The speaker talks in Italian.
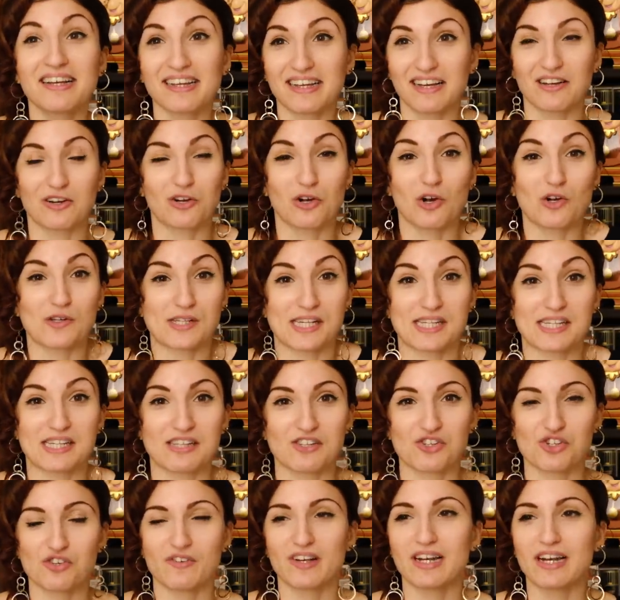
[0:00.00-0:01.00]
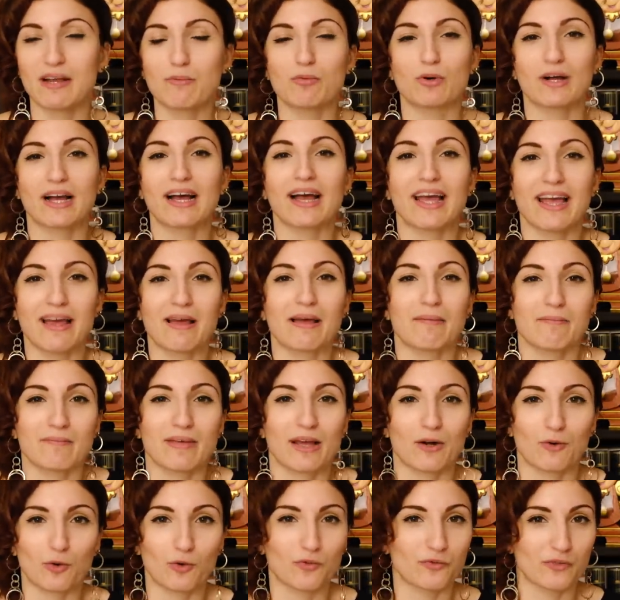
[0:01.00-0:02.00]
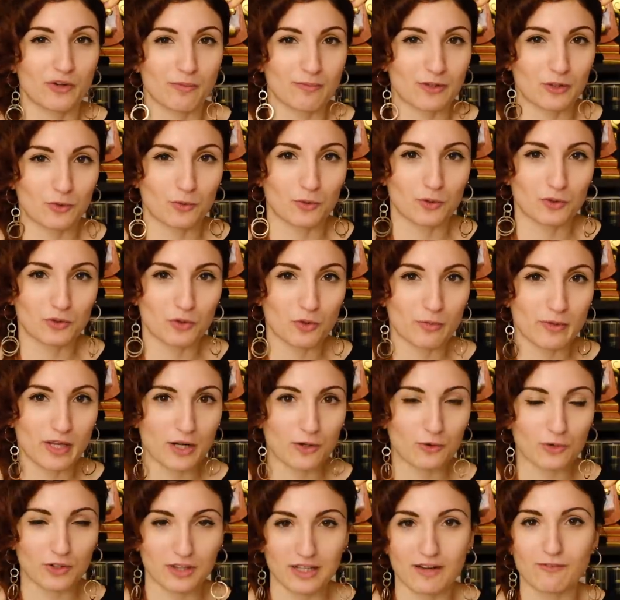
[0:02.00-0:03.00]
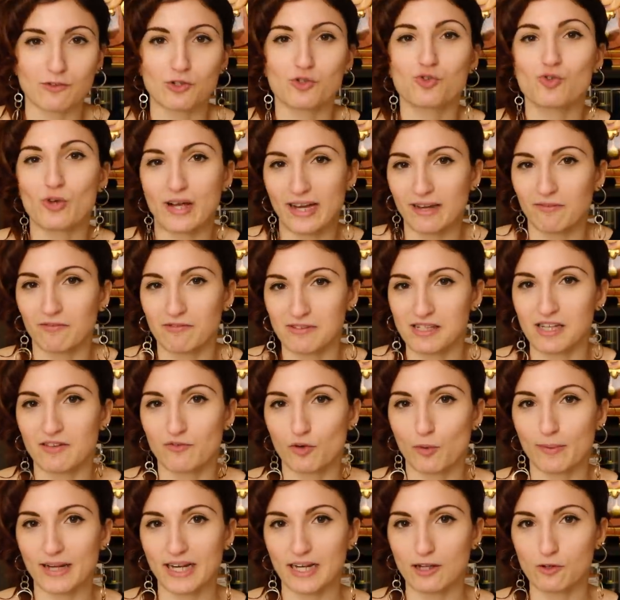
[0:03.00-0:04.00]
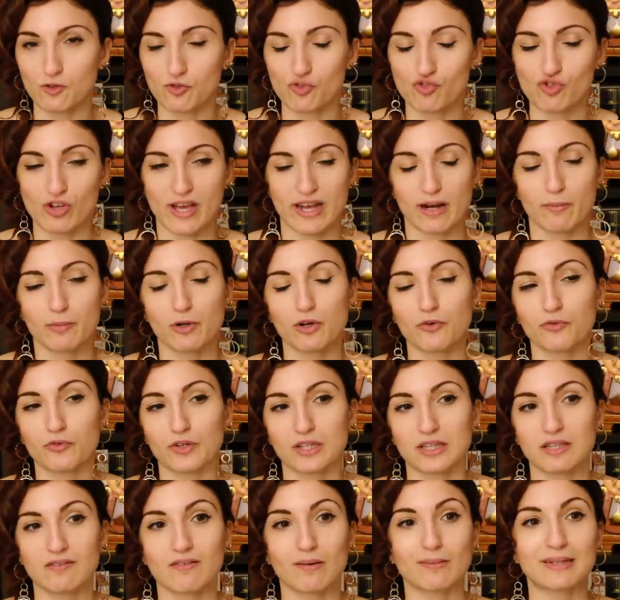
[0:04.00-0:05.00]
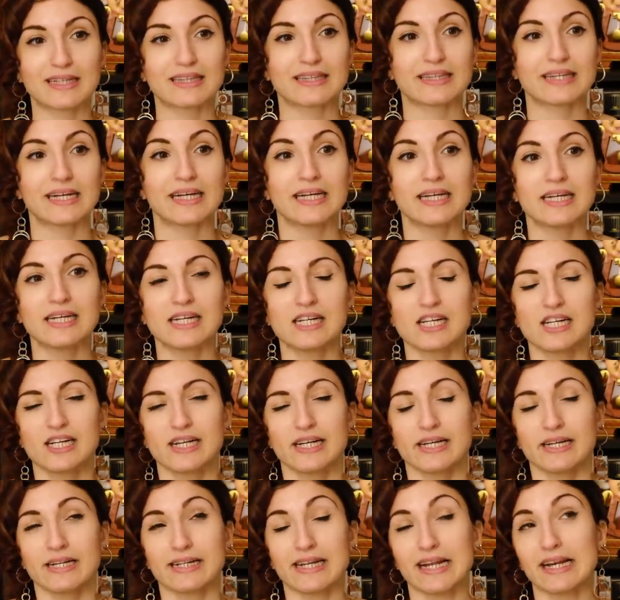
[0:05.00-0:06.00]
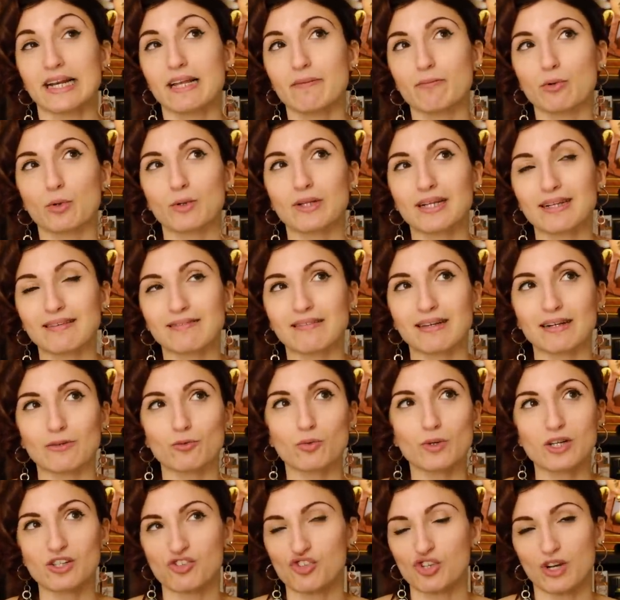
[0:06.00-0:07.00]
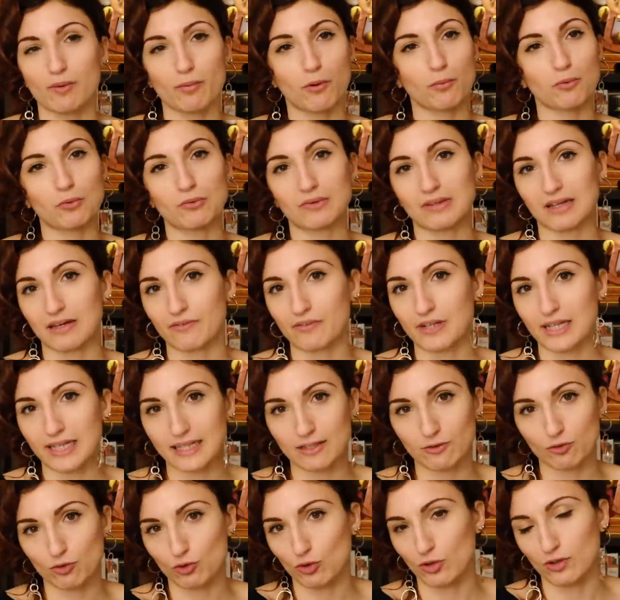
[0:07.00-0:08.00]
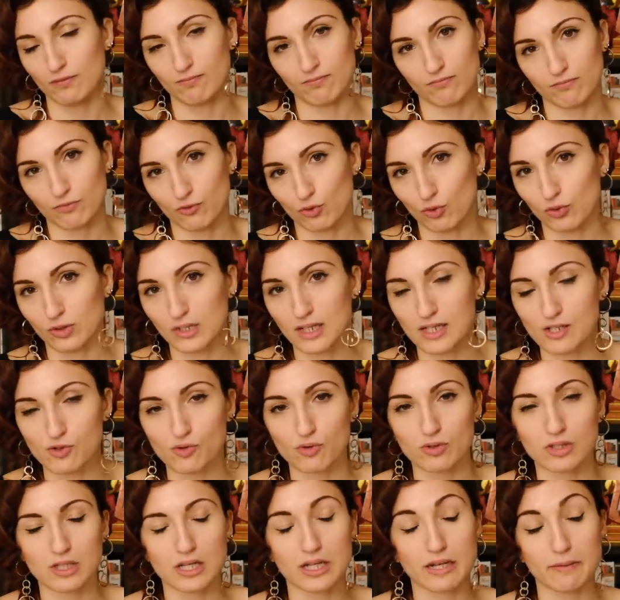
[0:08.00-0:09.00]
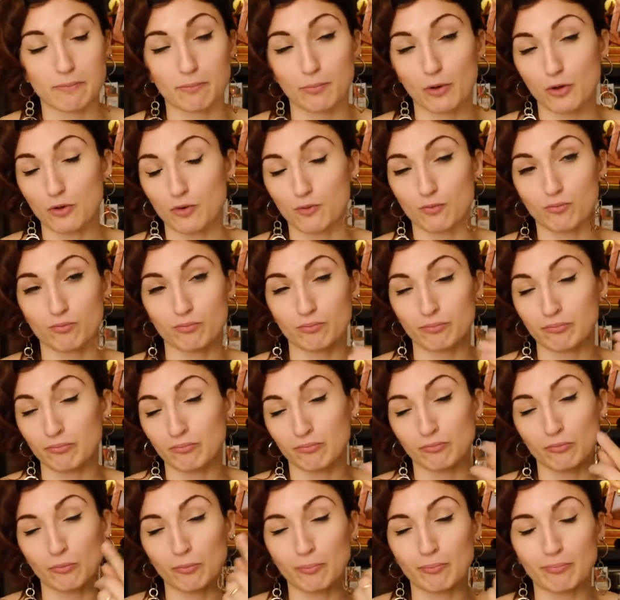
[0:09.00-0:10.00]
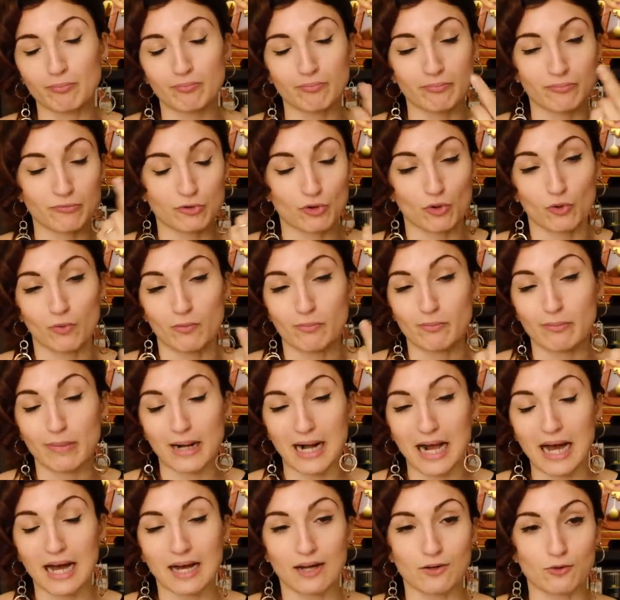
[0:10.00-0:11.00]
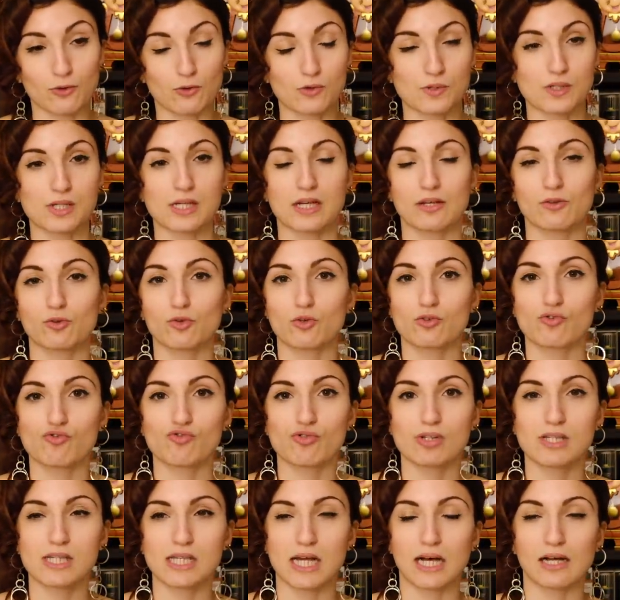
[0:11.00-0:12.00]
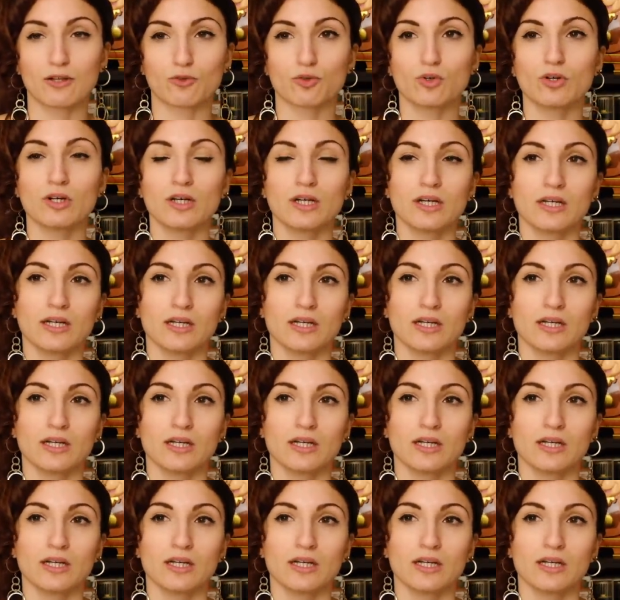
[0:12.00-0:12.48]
che cosa si diceva all'epoca e mi hanno confermato quanto io mi ricordavo, cioè Silvio Pellico c'era, però effettivamente nel libro di letteratura c'era proprio un trafiletto sottile sottile e poi un, un, solo un brano così antologizzato.